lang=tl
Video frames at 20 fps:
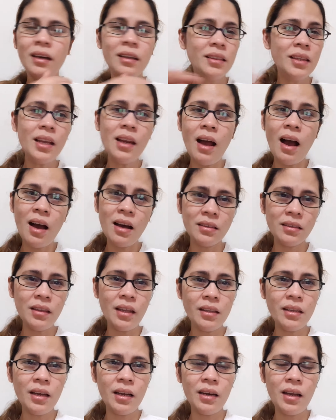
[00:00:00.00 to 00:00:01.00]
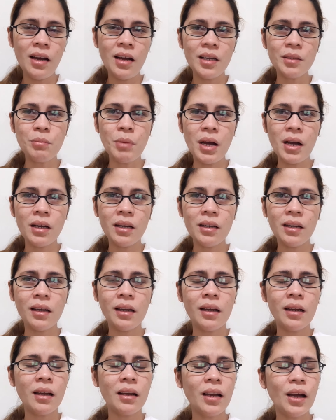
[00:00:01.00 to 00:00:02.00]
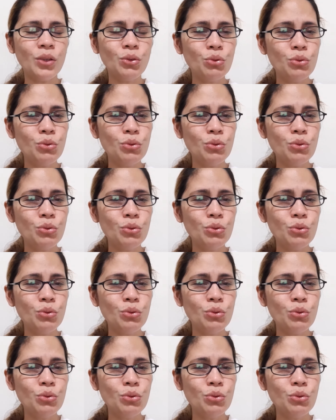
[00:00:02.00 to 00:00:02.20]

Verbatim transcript: Nilahat na niya lahat mga karag-karag at